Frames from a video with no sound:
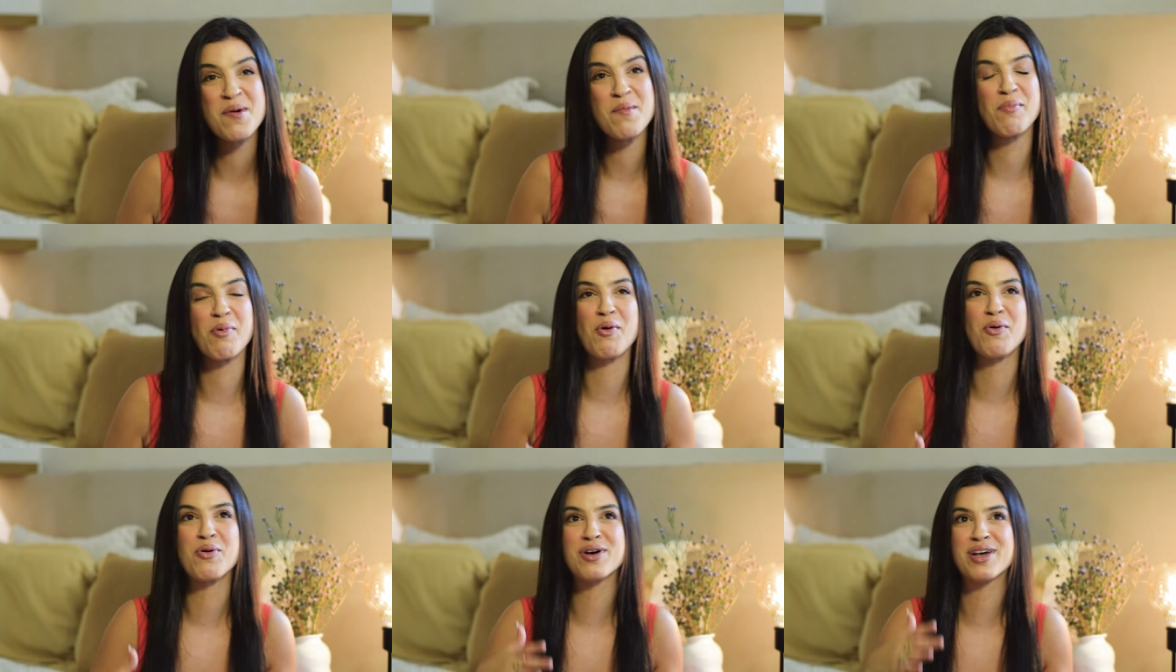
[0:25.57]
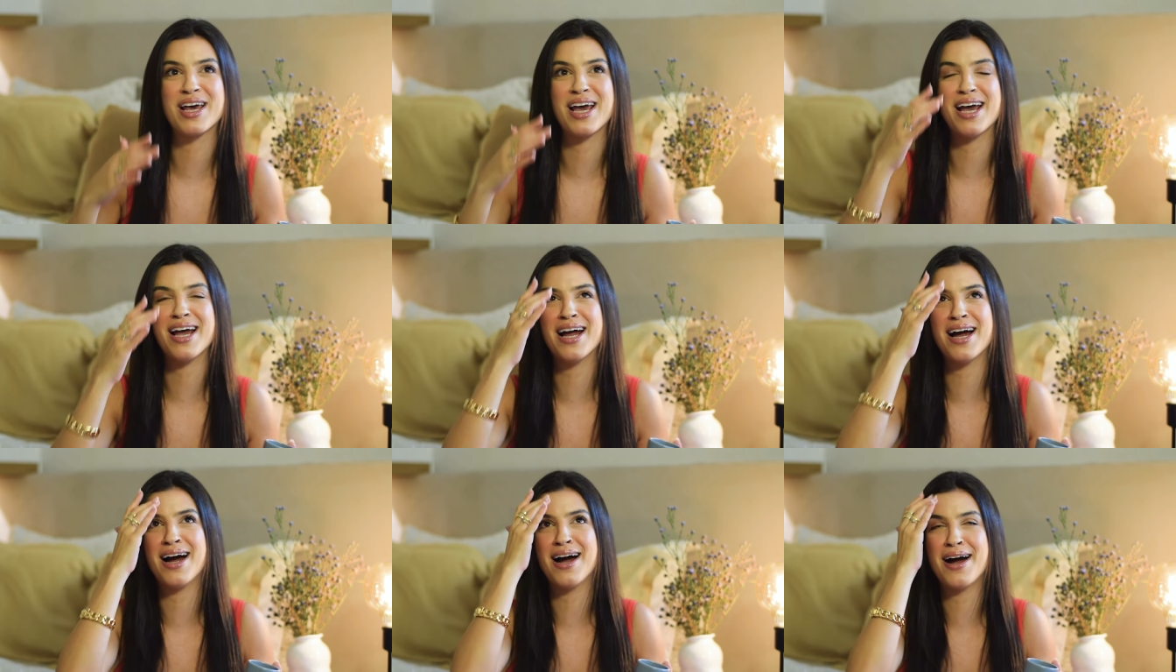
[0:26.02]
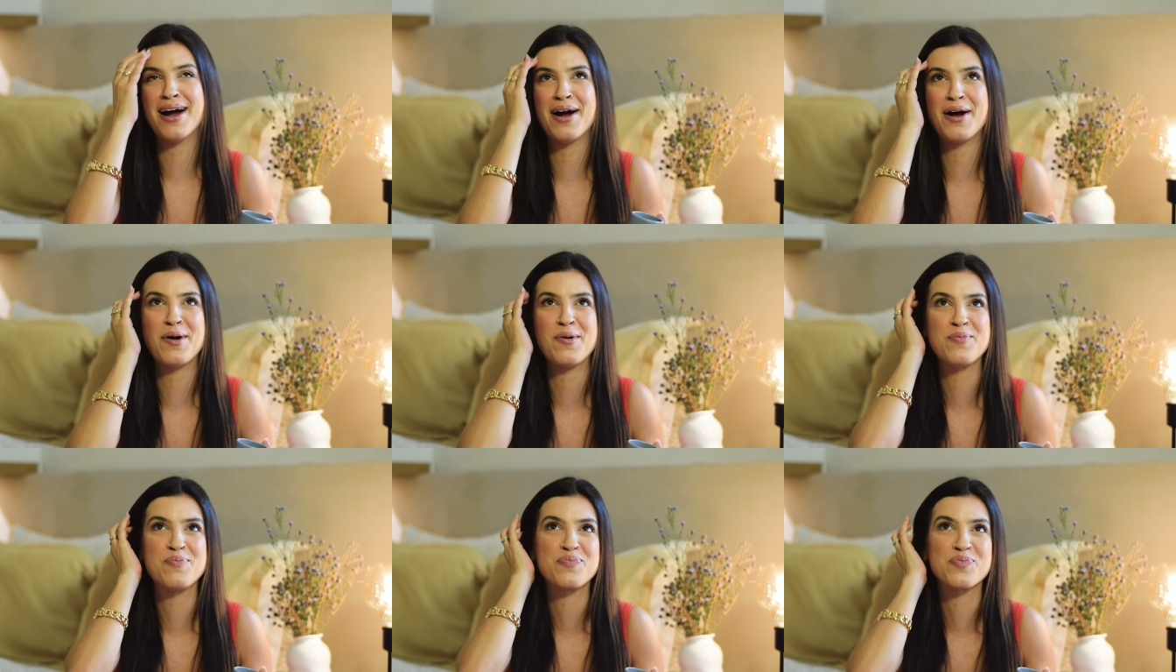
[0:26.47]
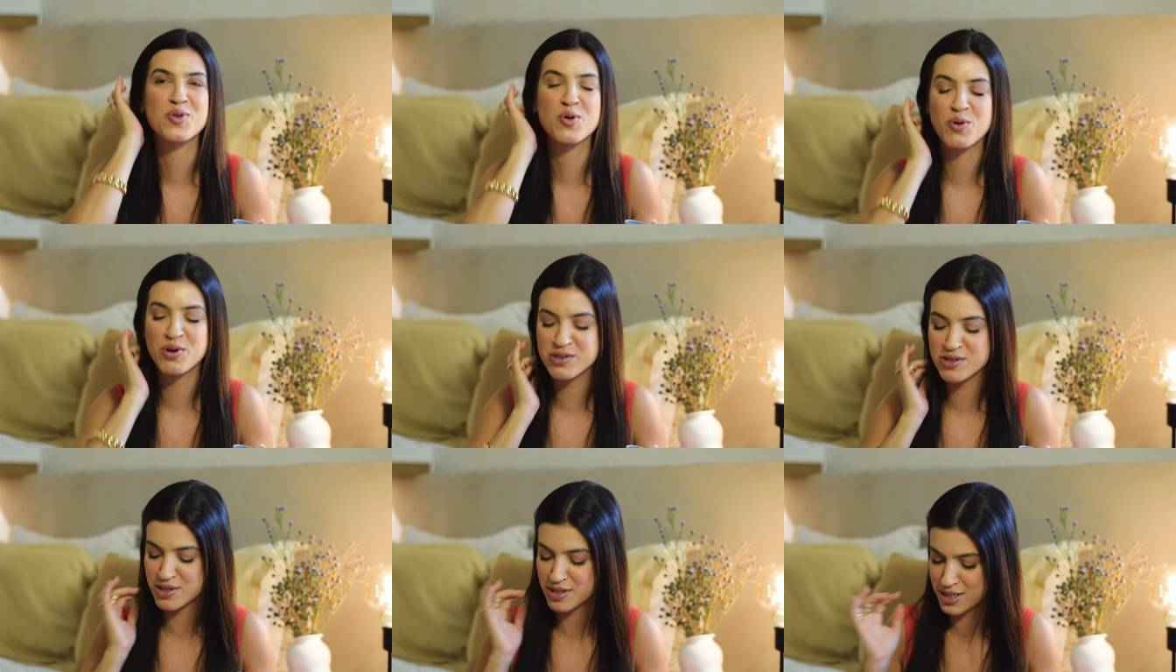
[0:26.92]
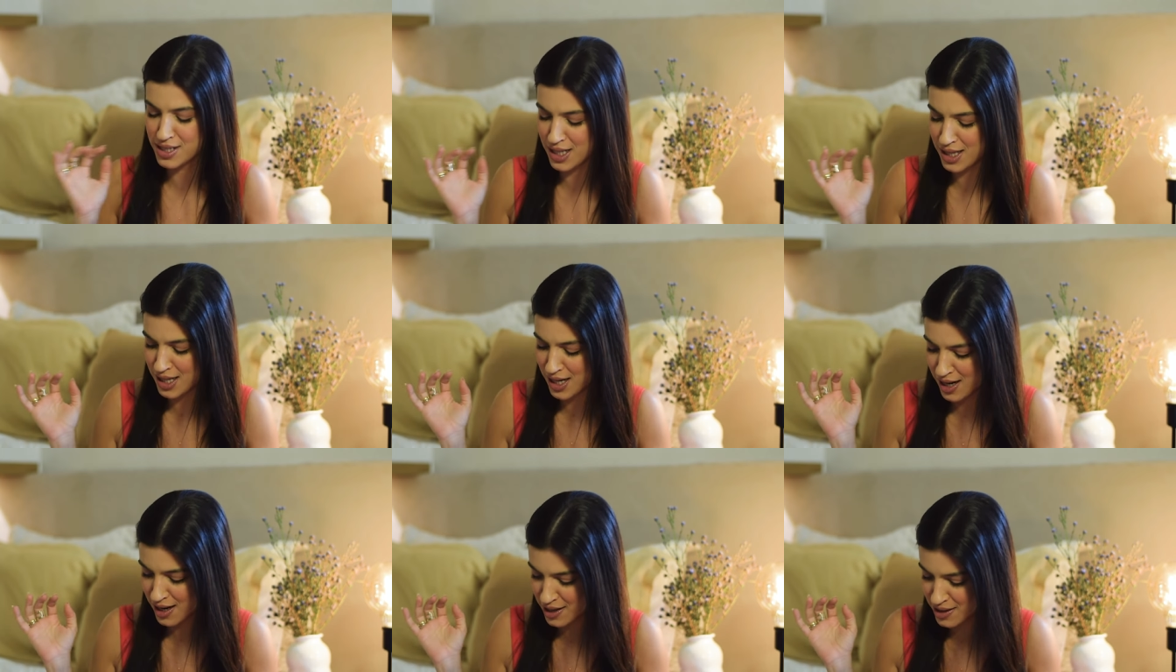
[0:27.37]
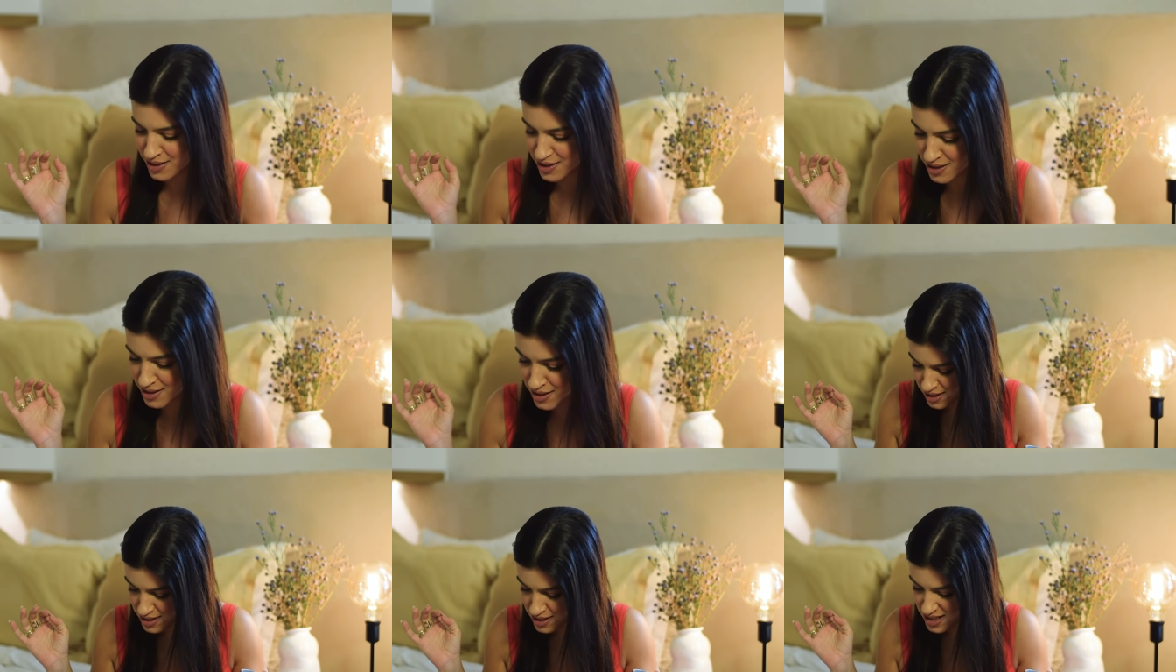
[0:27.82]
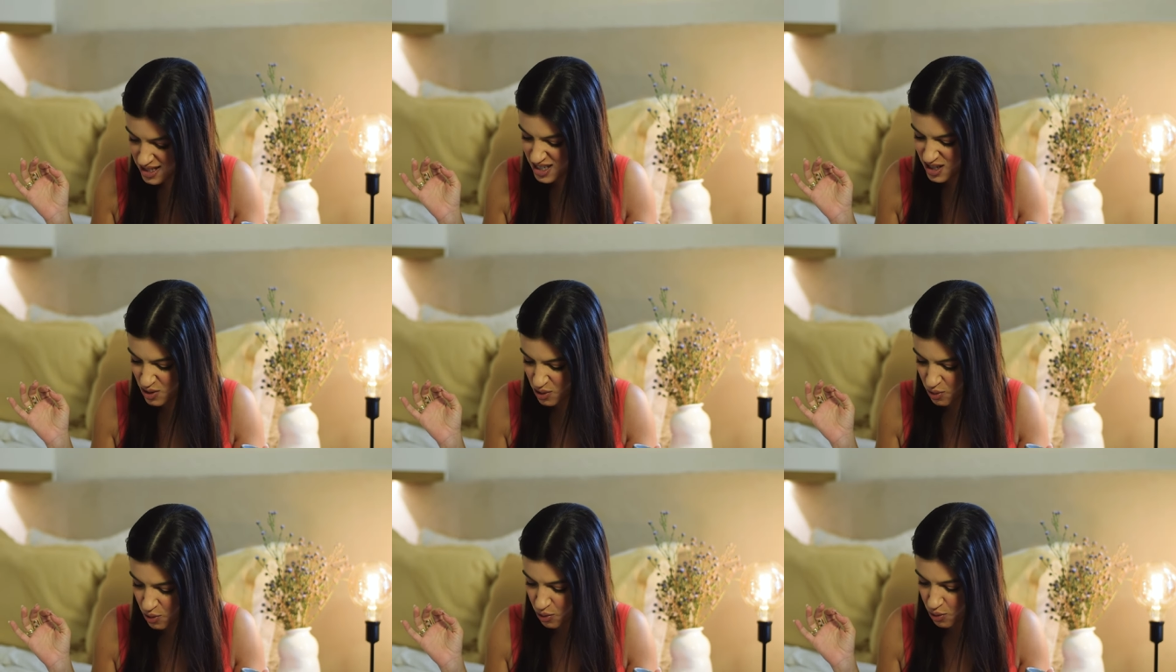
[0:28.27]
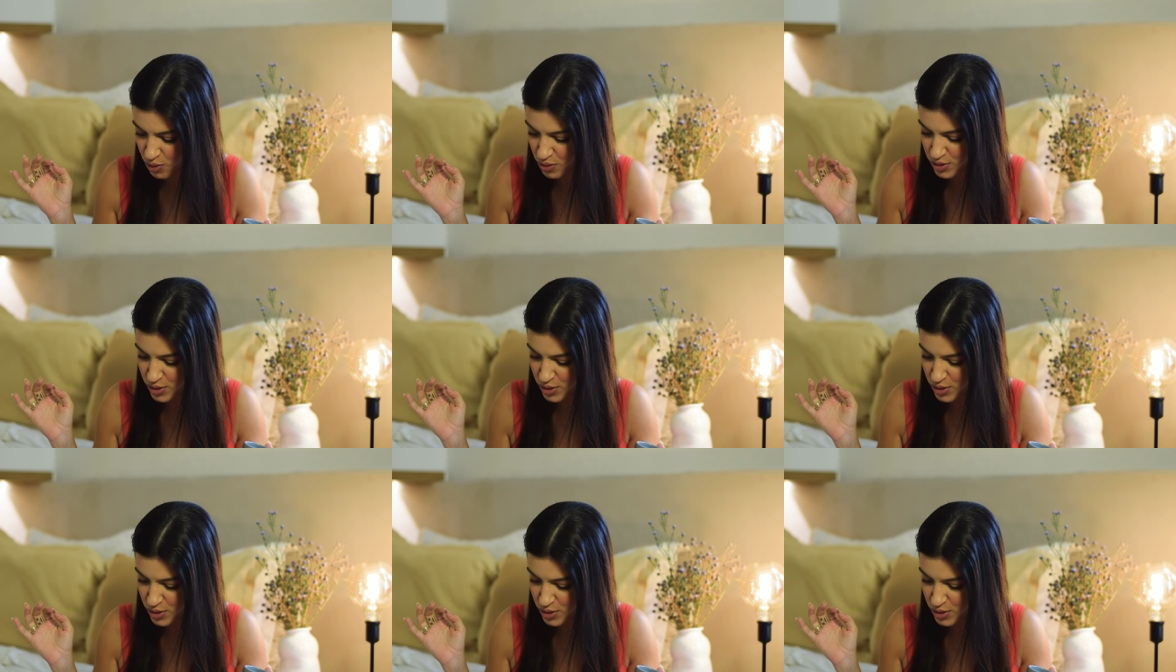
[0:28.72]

Porque há. Quantos anos atrás? Cinco?